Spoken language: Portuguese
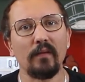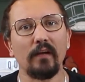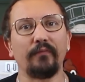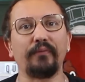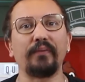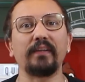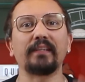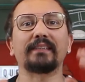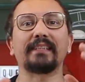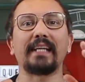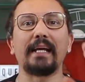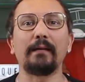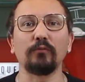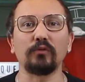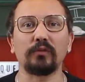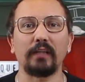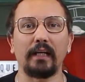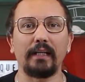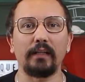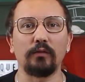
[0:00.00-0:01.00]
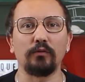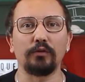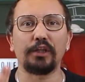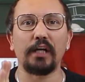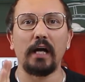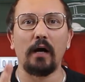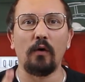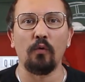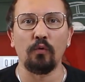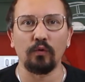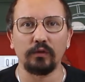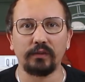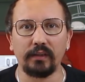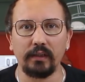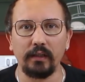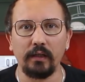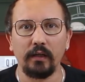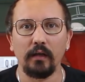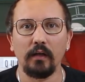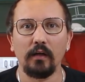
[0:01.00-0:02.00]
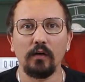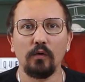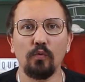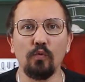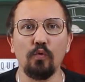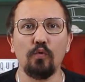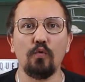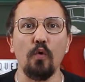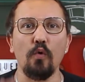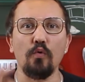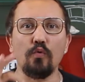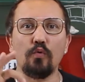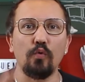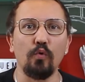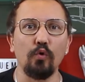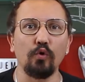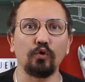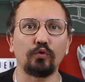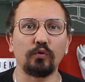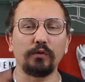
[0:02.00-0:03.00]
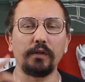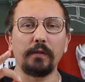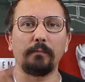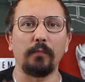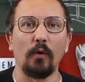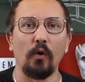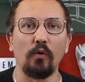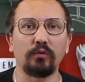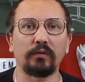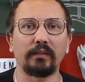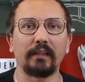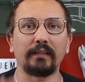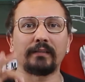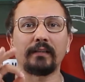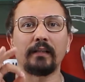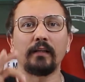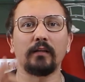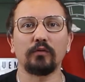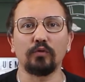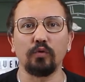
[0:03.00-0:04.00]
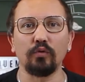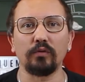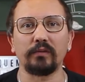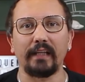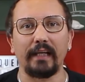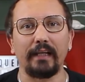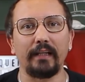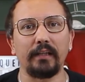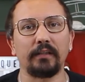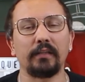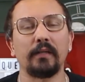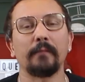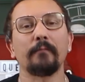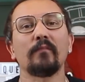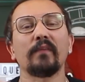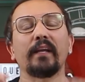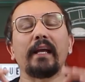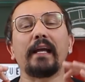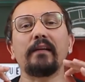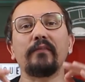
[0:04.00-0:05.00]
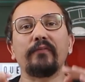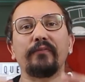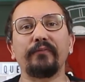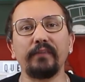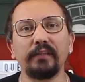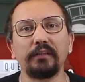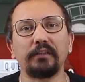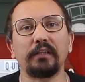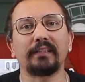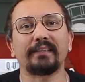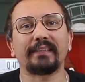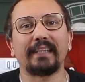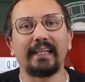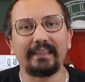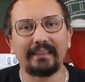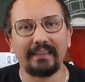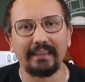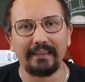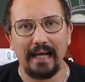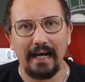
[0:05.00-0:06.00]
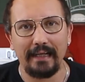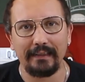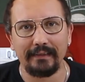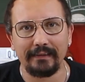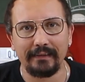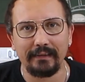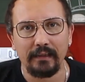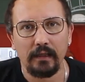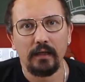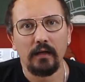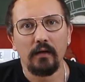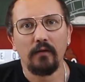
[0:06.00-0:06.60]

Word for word: Fizemos aí no dia 11 o concurso de bolsas do Zenit em 26 cidades.